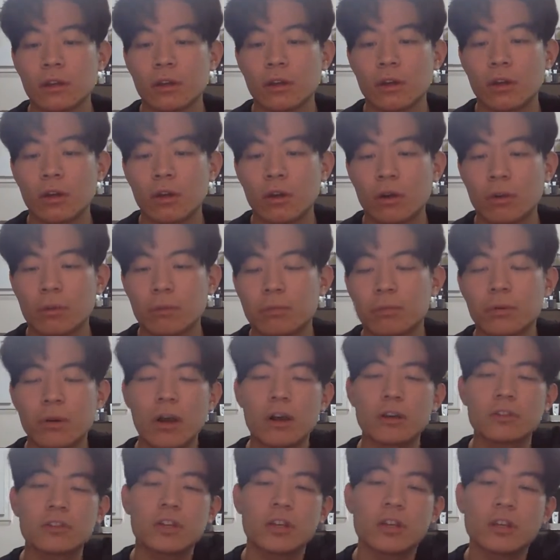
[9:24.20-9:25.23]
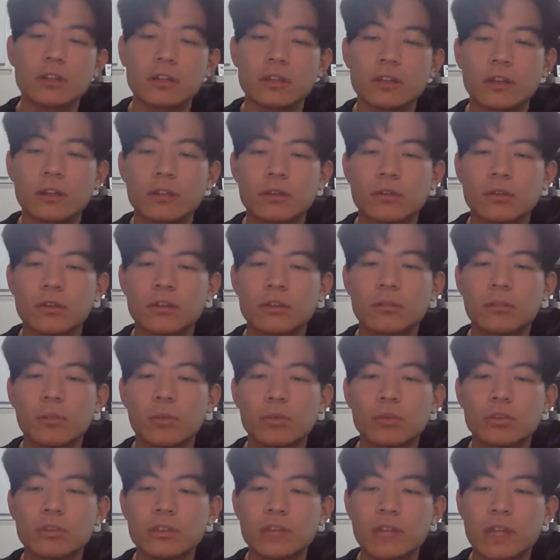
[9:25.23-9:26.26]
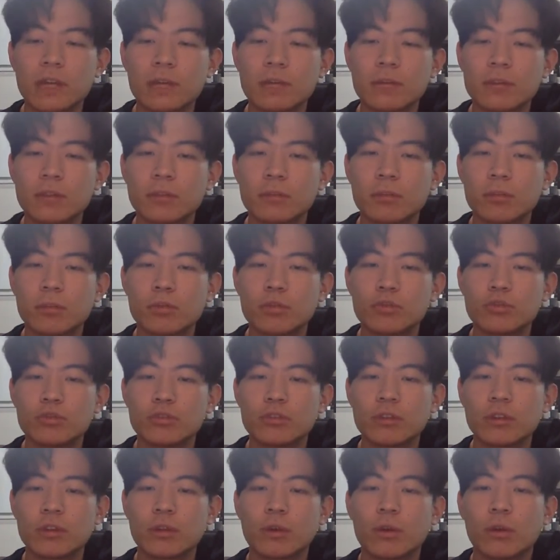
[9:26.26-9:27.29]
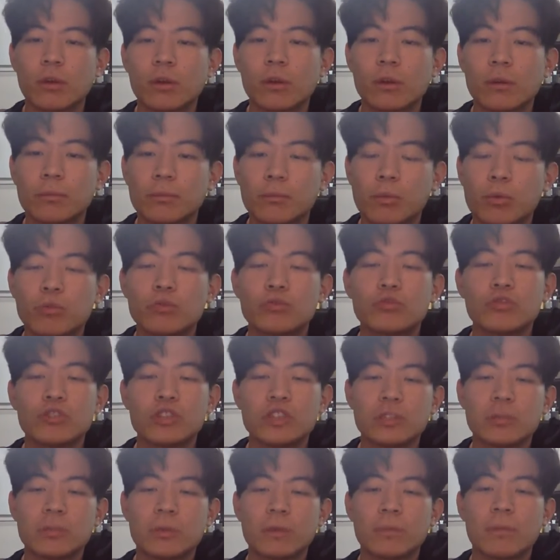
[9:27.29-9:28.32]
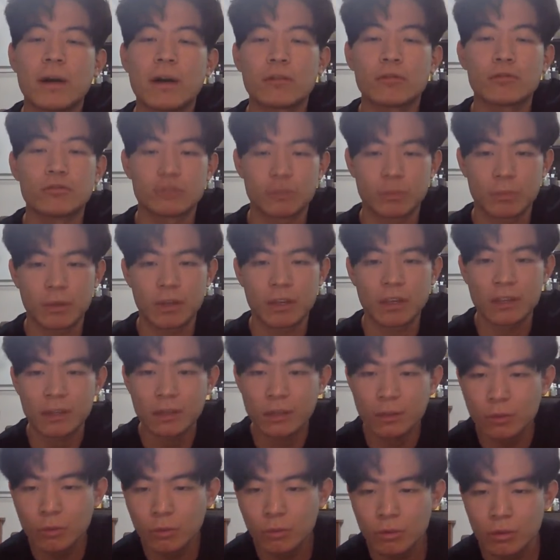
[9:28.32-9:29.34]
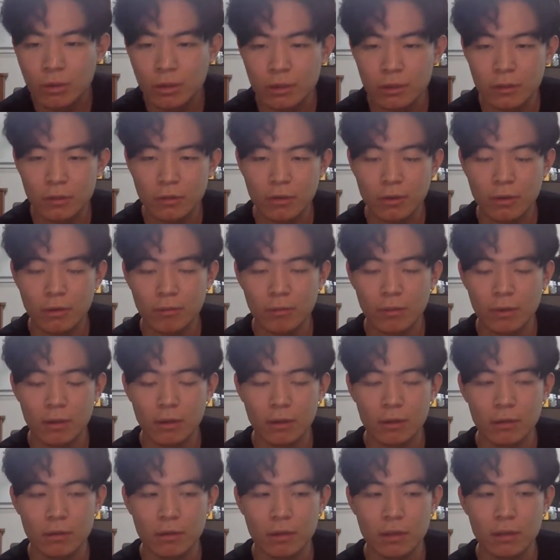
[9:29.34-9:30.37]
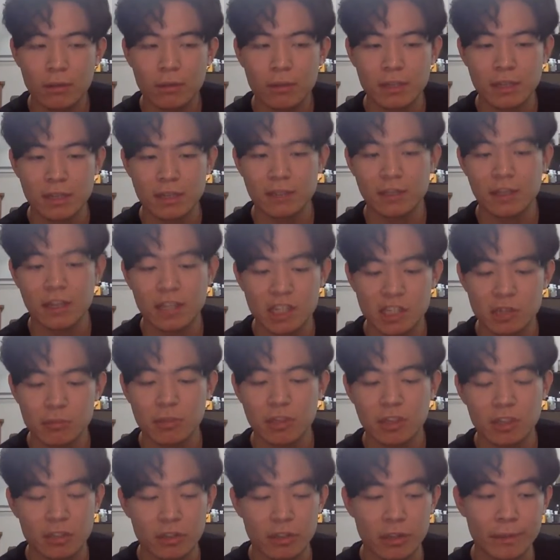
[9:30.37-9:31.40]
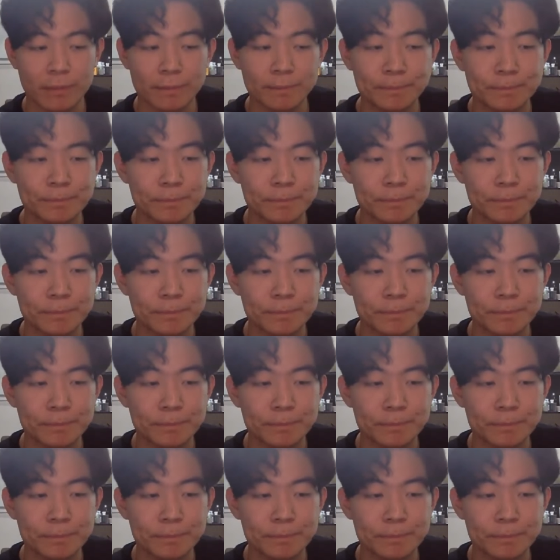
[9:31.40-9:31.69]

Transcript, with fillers: 어, 블록체인이라는 거에서 모든 사람들이 볼 수 있게, 볼 수 있지만 바꾸서 기록을 하는 거란 말이에요. 기, 가장 핵심 기능이.